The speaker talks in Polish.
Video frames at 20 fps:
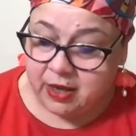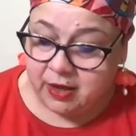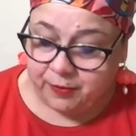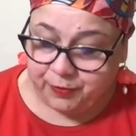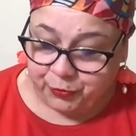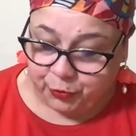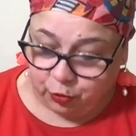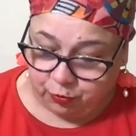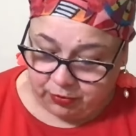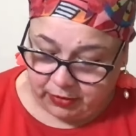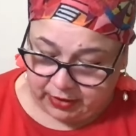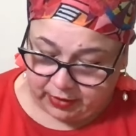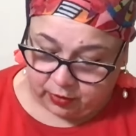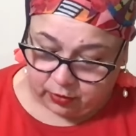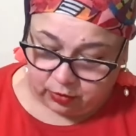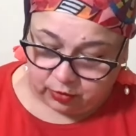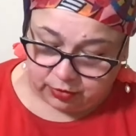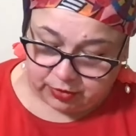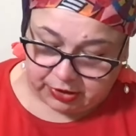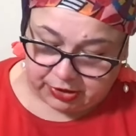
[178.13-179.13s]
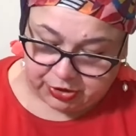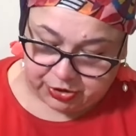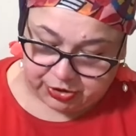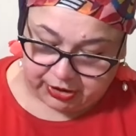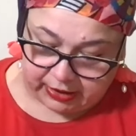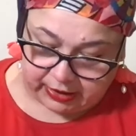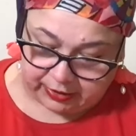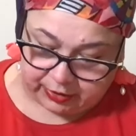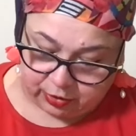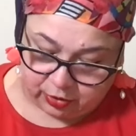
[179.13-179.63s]

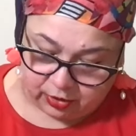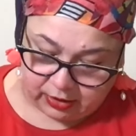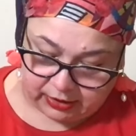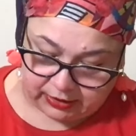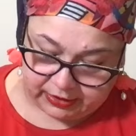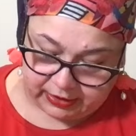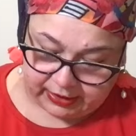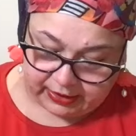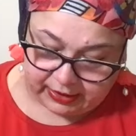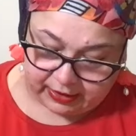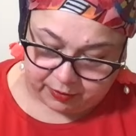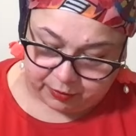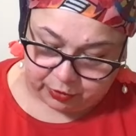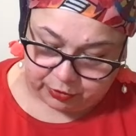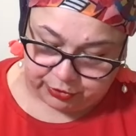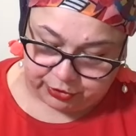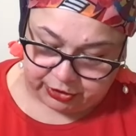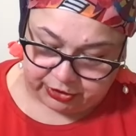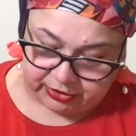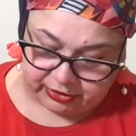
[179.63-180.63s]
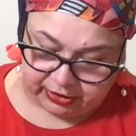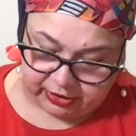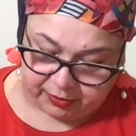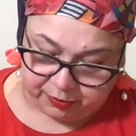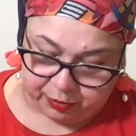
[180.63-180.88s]
Numerologicznie trochę nieharmonijnie,